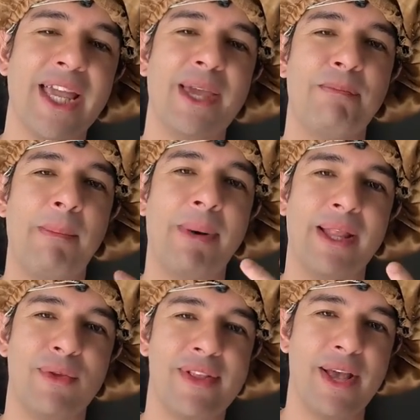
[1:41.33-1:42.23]
Que
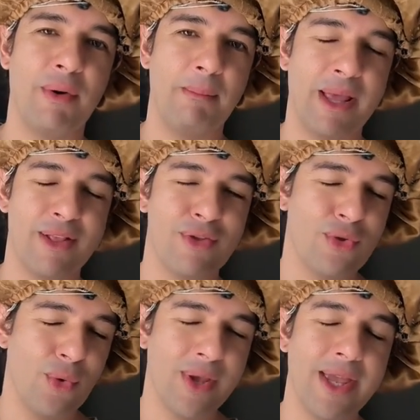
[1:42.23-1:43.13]
Papai do Céu
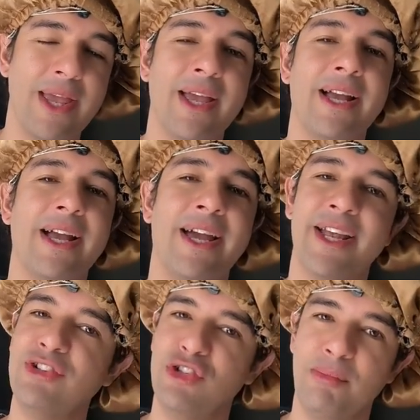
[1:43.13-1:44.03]
abençoe
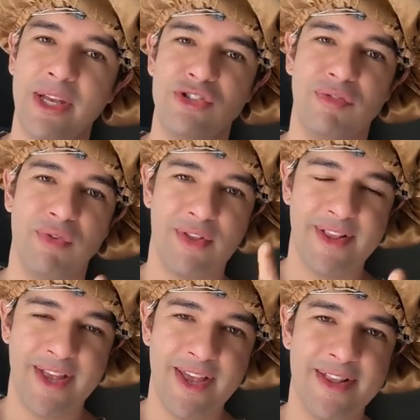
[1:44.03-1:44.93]
grandemente
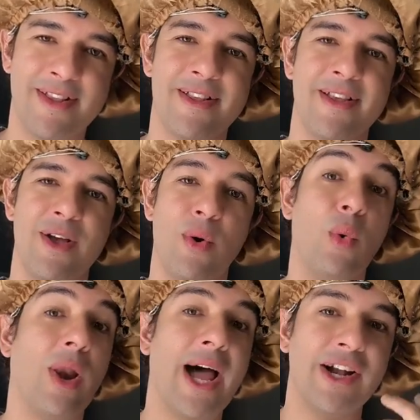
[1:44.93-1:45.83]
vocês,
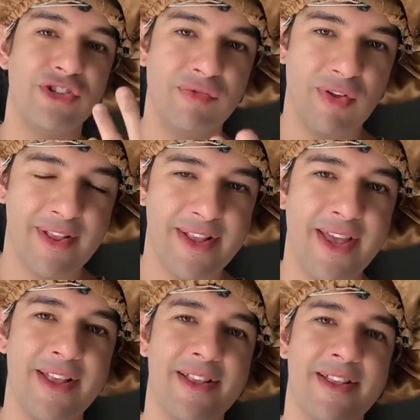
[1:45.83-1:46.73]
o lar de
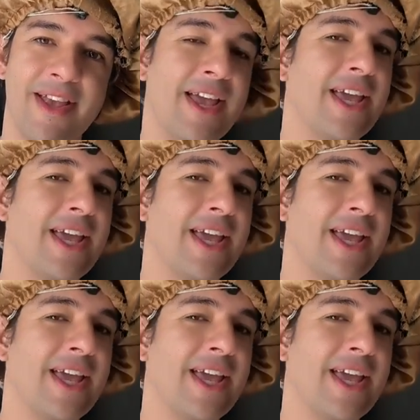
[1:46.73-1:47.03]
vocês.